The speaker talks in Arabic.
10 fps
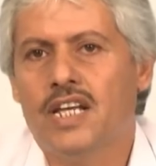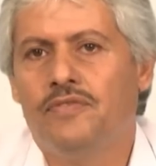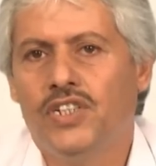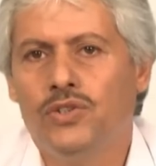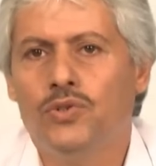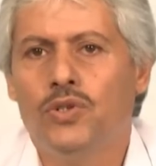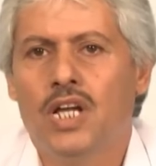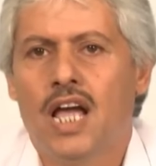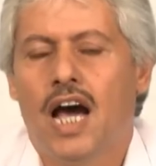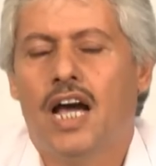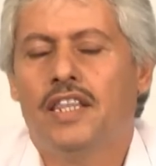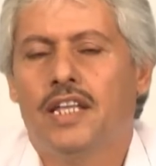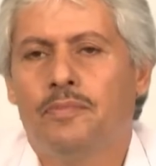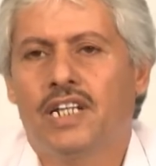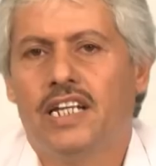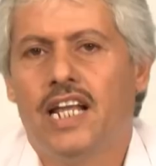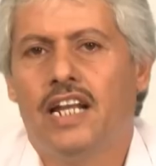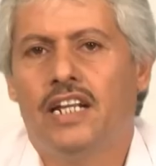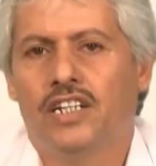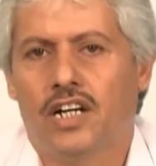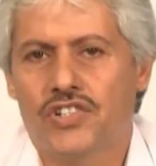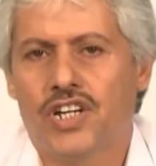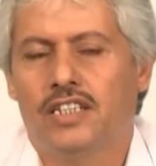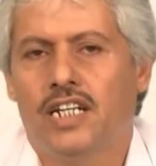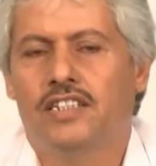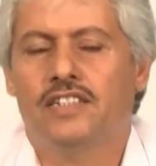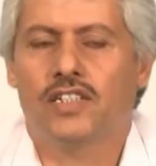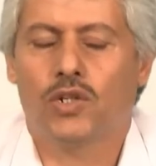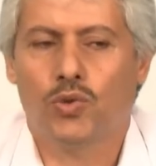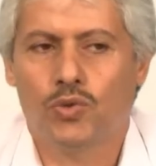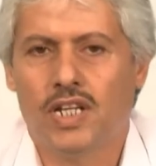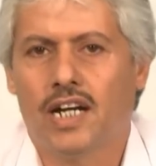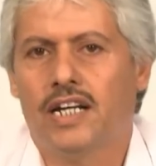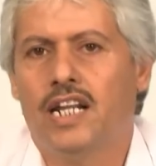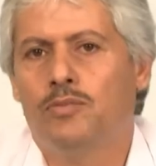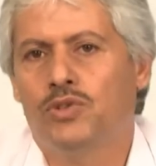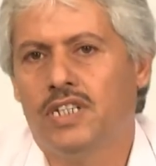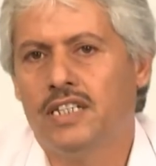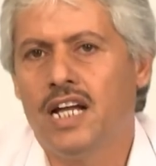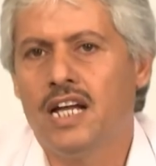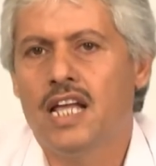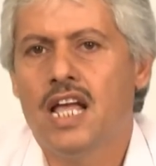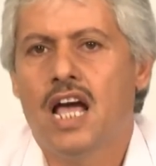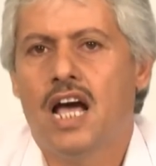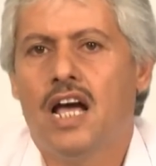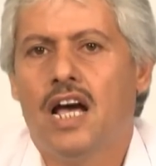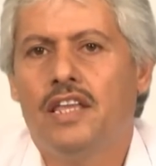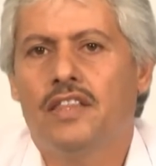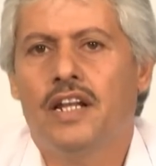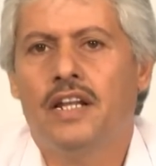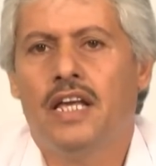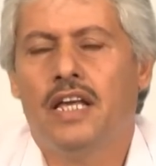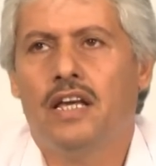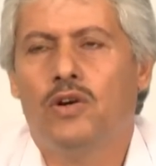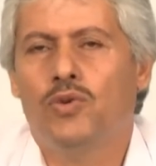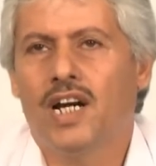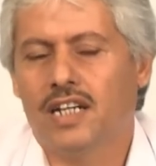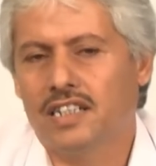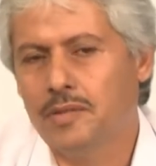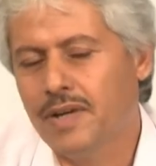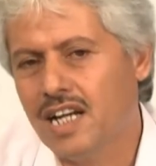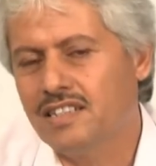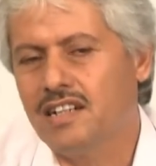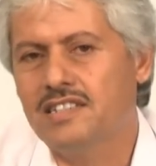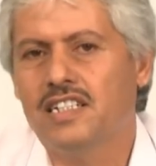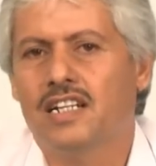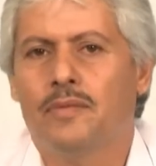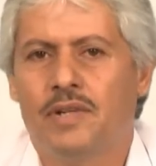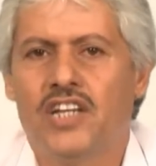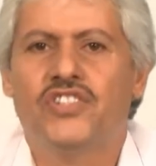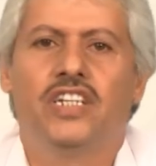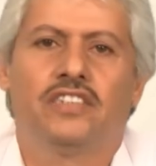الفيديو ايضا من خلال النقاشات التي ستكون داخل المنتدى آه، ايضا آه، هناك اختبارات قصيره من اجل